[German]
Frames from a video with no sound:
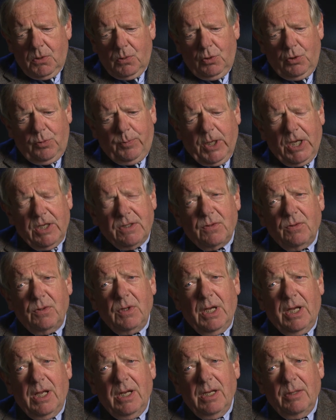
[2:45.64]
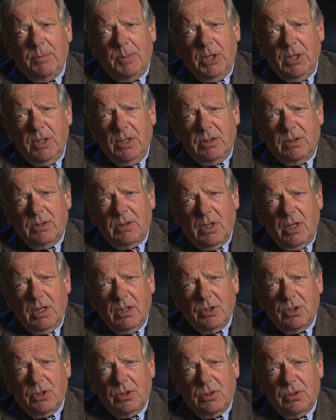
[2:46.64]
Und Personalarbeit
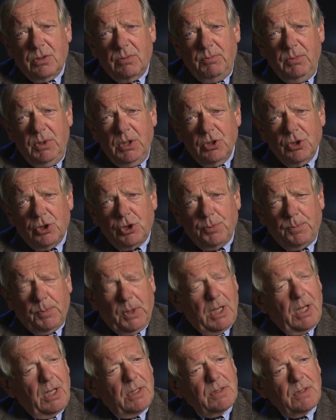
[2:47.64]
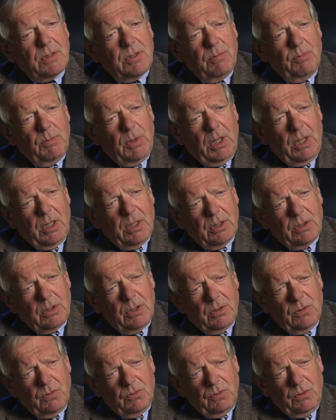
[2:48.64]
hat mir Spaß gemacht.
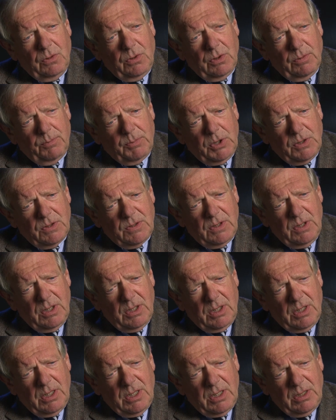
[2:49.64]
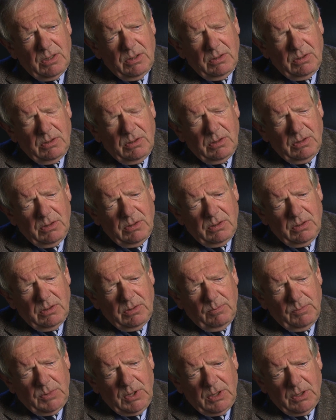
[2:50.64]
Also ich habe das sehr gerne äh,
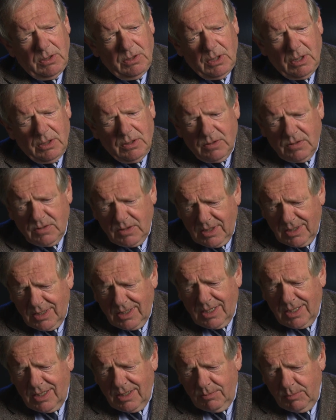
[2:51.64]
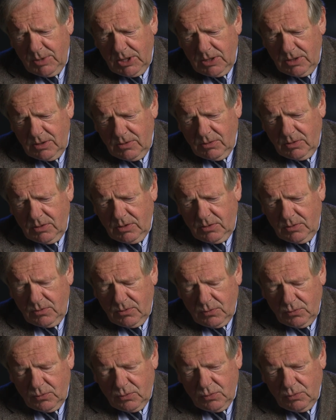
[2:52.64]
gemacht, hatte sehr gerne mit den Leuten
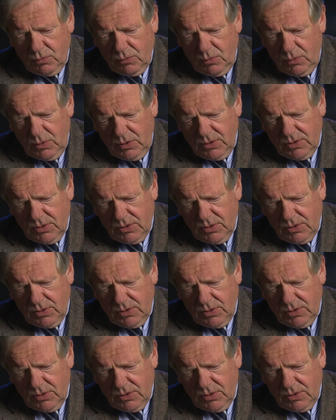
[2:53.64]
zu tun.